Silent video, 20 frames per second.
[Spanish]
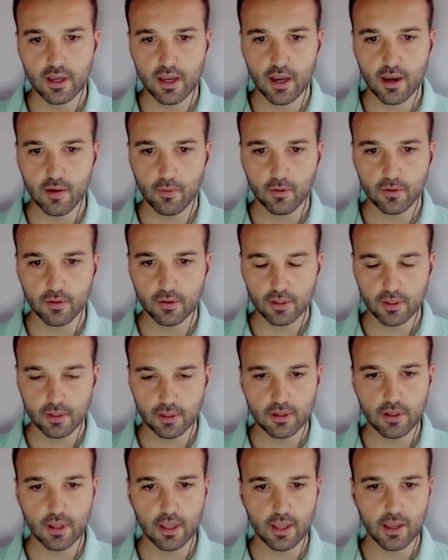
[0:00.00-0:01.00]
de qué...?
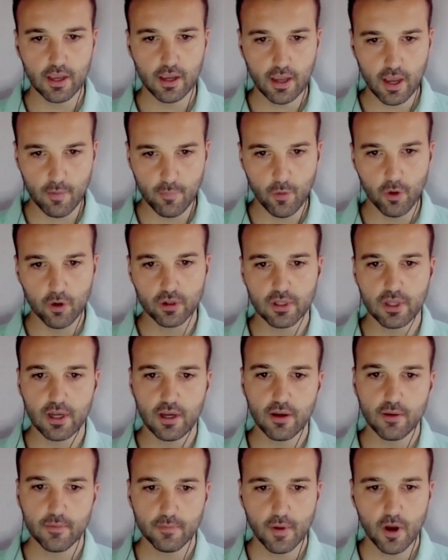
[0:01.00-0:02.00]
de,
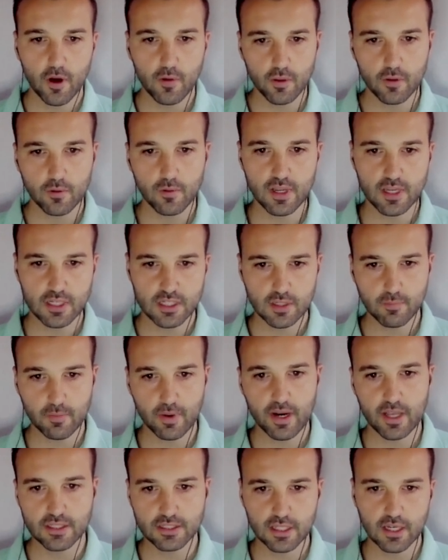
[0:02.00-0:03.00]
aporta AWS
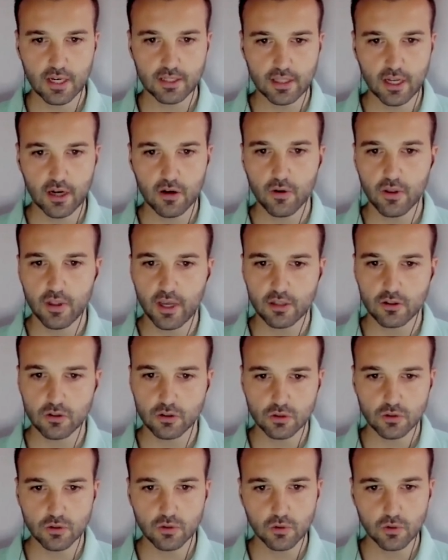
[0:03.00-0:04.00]
para este catálogo de
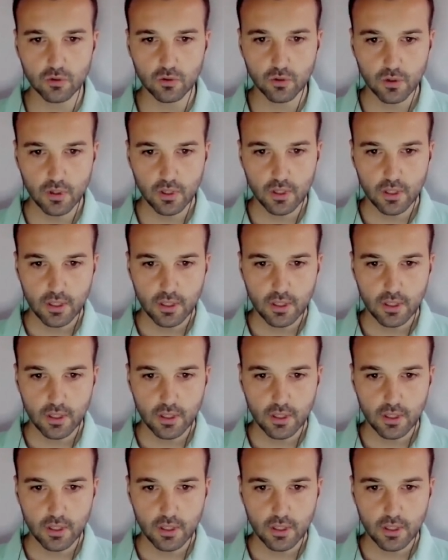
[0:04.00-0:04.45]
datos con Glue